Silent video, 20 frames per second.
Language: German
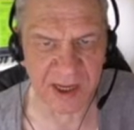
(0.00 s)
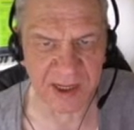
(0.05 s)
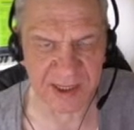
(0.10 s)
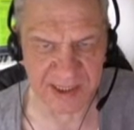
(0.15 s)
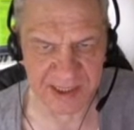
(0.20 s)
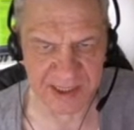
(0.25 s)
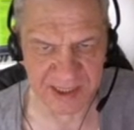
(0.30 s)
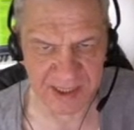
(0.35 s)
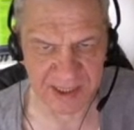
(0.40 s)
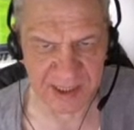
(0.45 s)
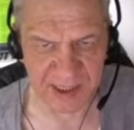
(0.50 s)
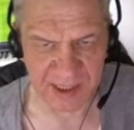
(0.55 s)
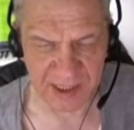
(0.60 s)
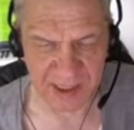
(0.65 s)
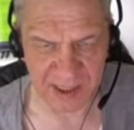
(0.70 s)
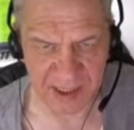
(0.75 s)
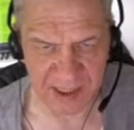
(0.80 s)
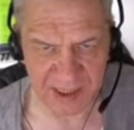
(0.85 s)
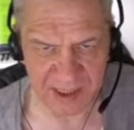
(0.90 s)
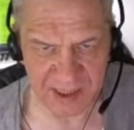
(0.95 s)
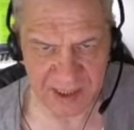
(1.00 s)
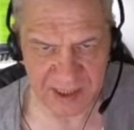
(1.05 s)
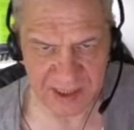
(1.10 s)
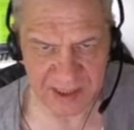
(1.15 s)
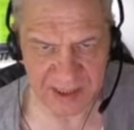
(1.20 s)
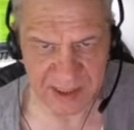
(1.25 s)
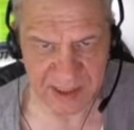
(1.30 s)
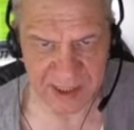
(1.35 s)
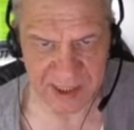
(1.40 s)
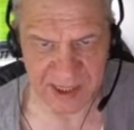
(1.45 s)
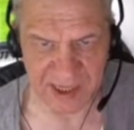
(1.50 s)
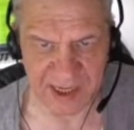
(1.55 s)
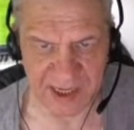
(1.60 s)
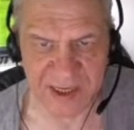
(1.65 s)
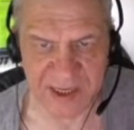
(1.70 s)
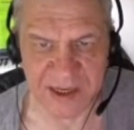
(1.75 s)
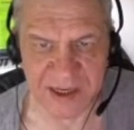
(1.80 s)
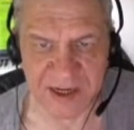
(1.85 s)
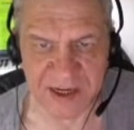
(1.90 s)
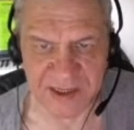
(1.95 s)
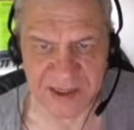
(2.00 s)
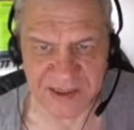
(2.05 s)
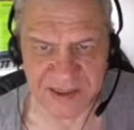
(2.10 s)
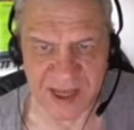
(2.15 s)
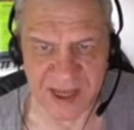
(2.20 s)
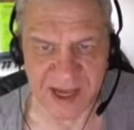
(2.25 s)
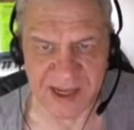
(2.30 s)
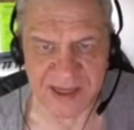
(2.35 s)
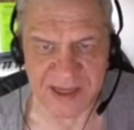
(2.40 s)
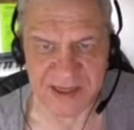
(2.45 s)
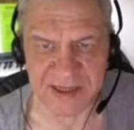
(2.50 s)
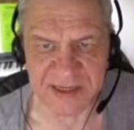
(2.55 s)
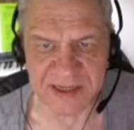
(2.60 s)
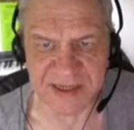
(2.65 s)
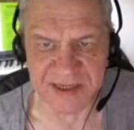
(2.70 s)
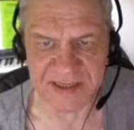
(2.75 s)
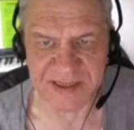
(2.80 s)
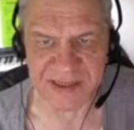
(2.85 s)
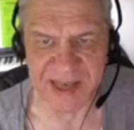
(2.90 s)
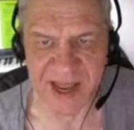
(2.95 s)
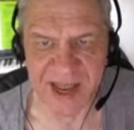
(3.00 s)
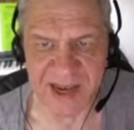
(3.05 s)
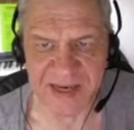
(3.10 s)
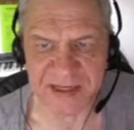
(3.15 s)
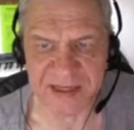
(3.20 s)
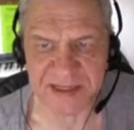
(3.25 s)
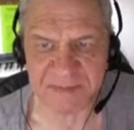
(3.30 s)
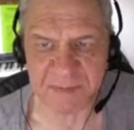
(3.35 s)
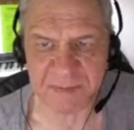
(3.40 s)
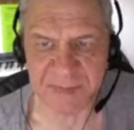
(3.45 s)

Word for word: Die, die innere Seite des Lernens